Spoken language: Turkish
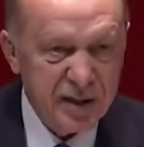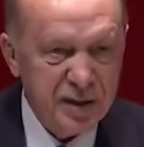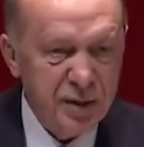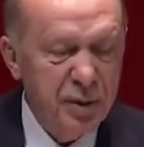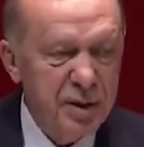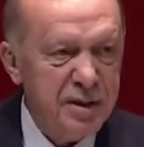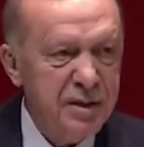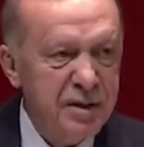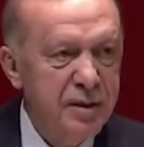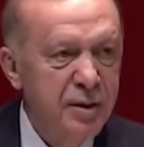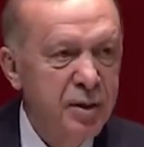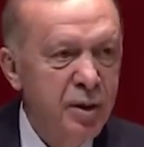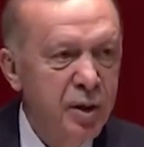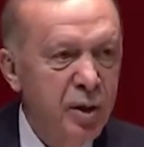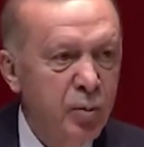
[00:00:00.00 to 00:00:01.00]

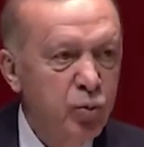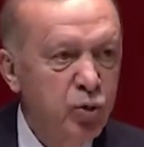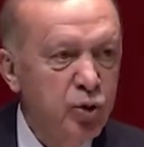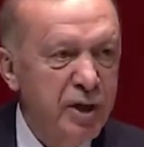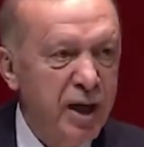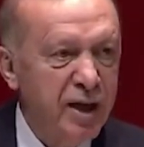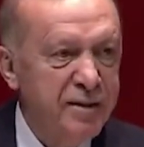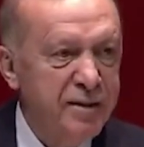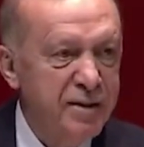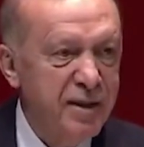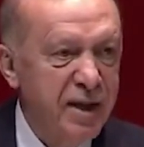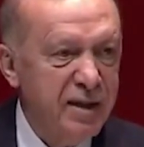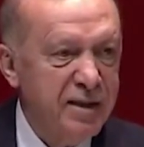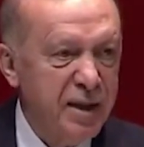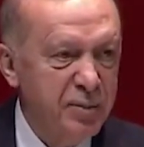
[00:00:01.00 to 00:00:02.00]
milletimiz bu
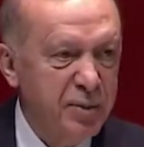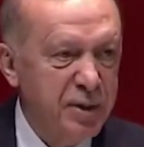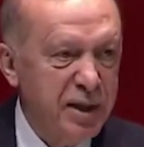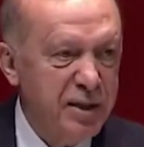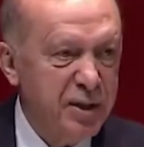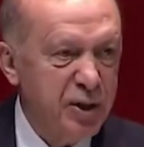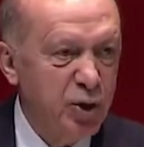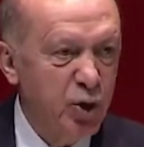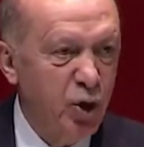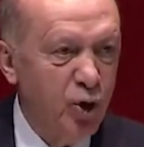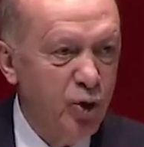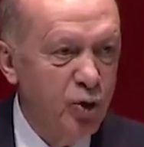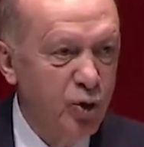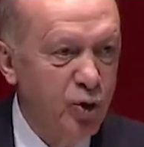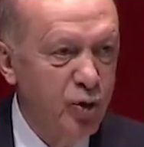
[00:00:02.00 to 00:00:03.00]
zatı da
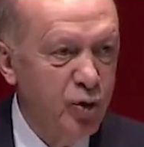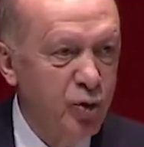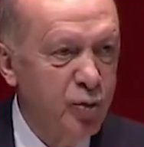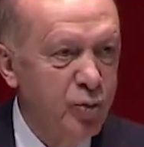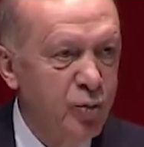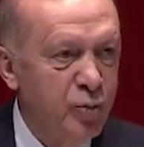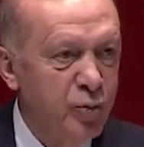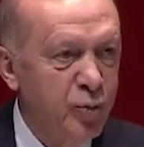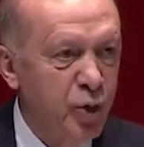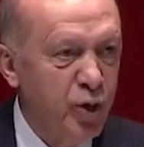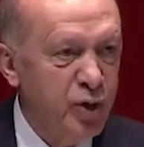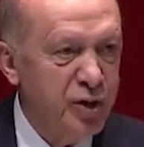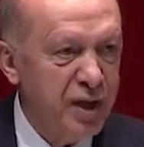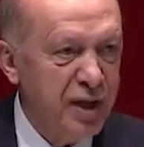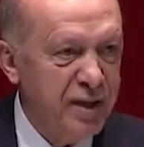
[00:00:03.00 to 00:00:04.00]
temsilcisi olduğu
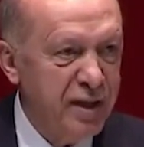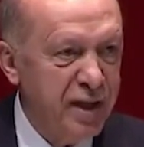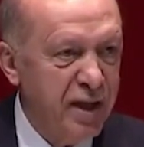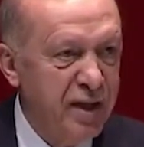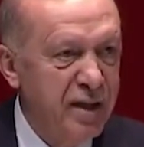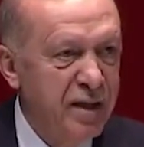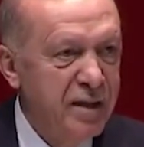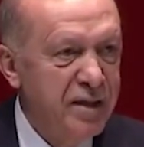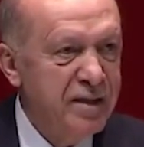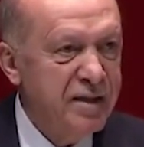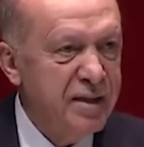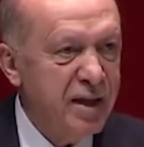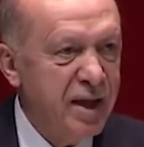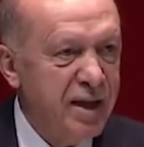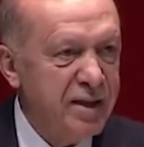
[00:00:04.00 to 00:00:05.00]
projeyi de
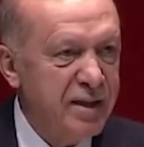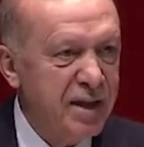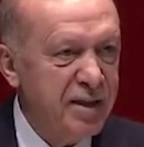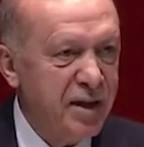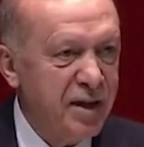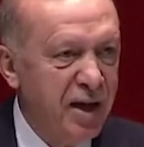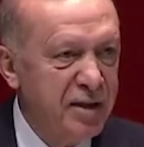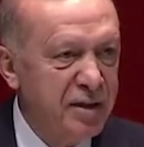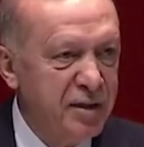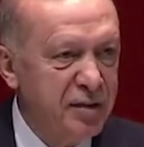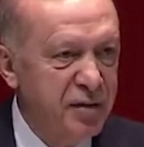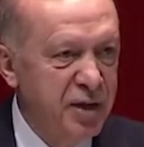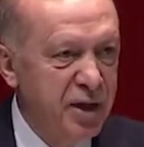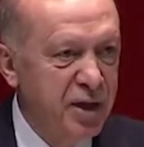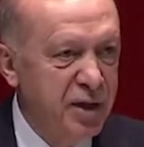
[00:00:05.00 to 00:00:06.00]
siyaset
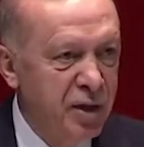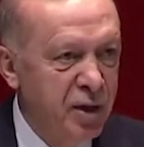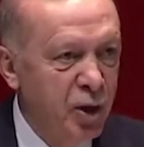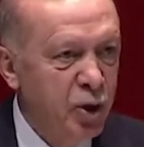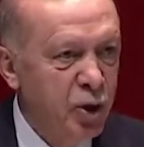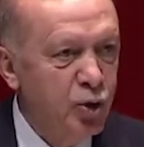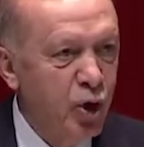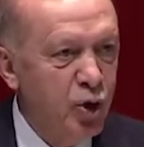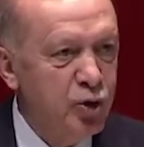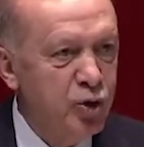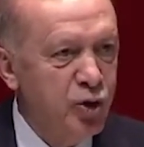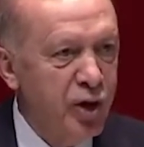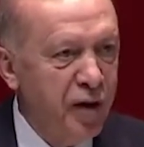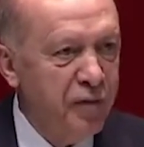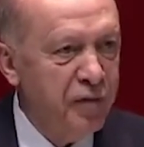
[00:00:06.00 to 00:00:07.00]
arşivinin
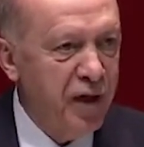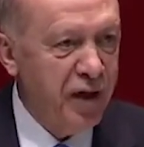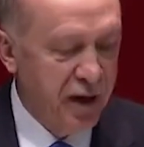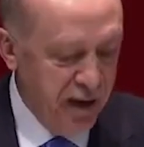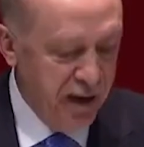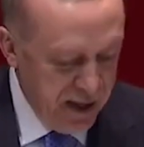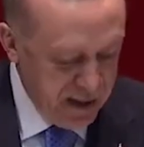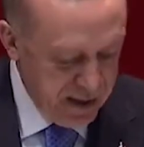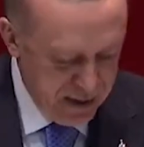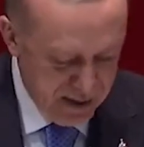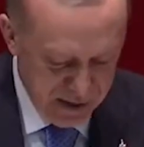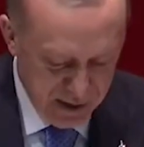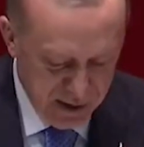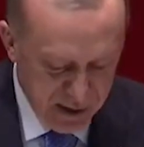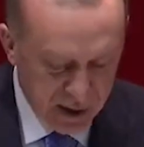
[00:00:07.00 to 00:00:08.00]
tozlu
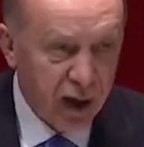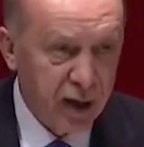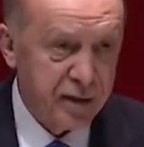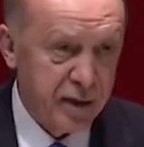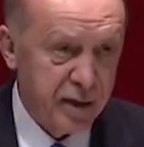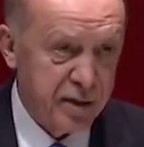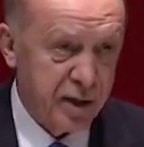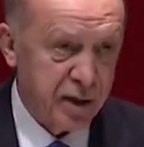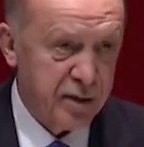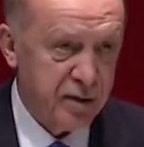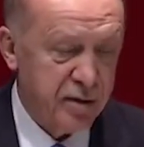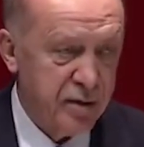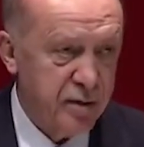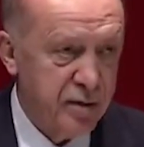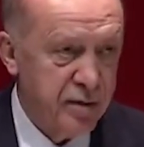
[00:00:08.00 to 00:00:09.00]
raflarına
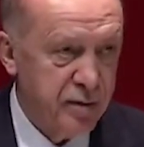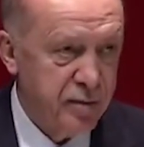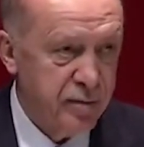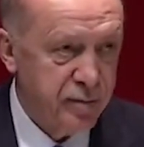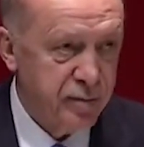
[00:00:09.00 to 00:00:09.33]
kaldıracaktır.